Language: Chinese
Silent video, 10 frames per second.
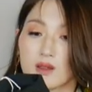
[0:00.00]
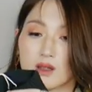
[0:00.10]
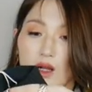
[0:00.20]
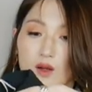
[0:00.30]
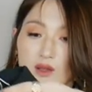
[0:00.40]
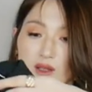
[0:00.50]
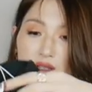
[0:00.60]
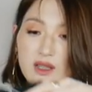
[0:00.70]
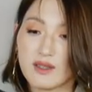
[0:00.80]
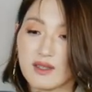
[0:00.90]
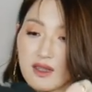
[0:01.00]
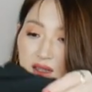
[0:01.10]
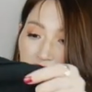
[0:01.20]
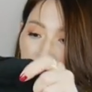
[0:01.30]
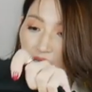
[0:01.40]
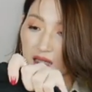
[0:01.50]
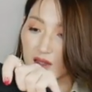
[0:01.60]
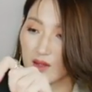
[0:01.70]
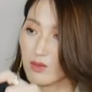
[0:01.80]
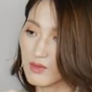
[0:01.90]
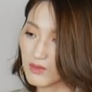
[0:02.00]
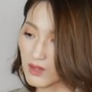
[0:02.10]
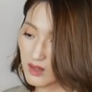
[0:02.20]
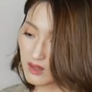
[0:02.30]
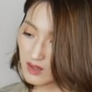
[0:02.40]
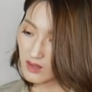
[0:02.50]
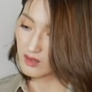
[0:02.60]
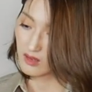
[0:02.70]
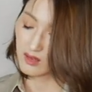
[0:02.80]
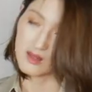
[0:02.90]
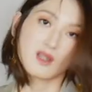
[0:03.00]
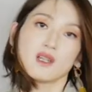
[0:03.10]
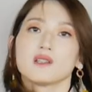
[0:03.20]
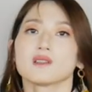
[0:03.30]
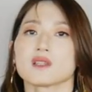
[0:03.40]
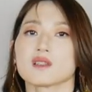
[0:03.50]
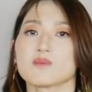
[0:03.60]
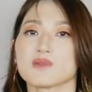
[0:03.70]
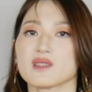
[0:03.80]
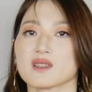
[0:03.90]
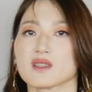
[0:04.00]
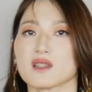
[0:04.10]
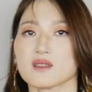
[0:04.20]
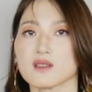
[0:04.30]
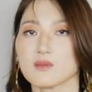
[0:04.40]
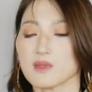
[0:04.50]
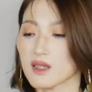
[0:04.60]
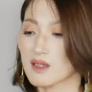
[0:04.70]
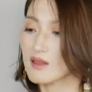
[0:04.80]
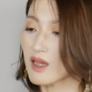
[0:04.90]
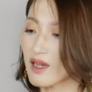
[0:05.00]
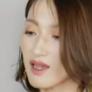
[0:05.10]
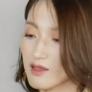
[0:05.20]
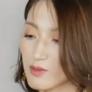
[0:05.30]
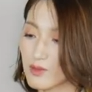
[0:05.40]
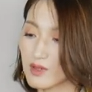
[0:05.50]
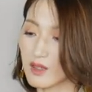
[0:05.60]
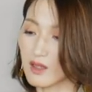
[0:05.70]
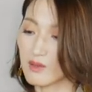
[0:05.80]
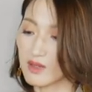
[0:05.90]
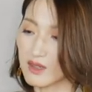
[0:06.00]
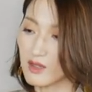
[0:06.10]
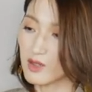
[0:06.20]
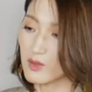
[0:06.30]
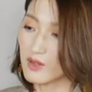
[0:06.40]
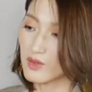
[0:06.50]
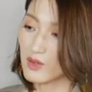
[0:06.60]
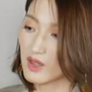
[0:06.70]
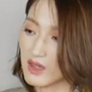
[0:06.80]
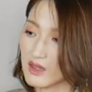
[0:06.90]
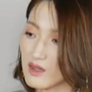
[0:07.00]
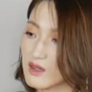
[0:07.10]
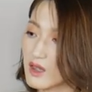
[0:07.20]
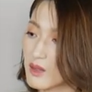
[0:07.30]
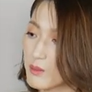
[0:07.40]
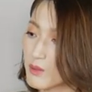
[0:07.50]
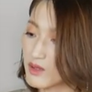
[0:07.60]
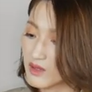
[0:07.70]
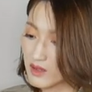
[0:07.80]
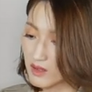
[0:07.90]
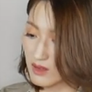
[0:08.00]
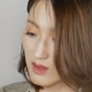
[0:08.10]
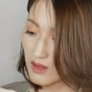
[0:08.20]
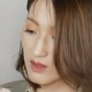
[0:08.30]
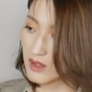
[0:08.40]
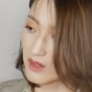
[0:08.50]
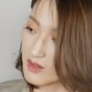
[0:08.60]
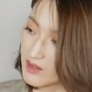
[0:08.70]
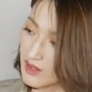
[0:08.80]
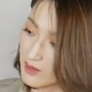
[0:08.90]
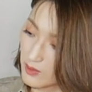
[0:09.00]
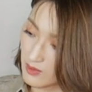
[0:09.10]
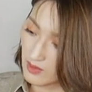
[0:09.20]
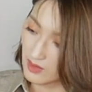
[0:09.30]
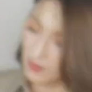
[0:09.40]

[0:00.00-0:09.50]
然后是这一件内搭，哇，这个这个不行啊，这个面料太粗糙了，我拿在手里就很硬很磨的这样一个感觉。